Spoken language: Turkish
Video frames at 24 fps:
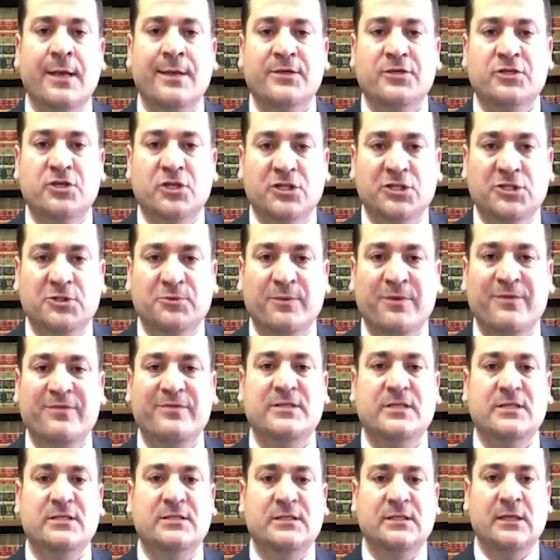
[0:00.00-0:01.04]
çalışma
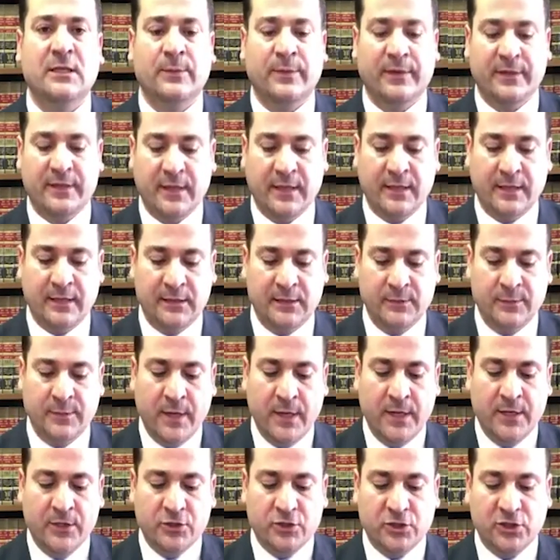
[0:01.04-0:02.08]
vizesiyle Amerika'ya gelip
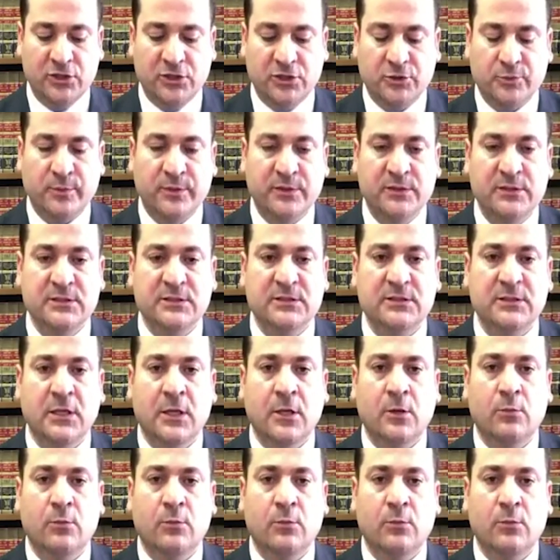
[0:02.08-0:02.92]
çalışmanız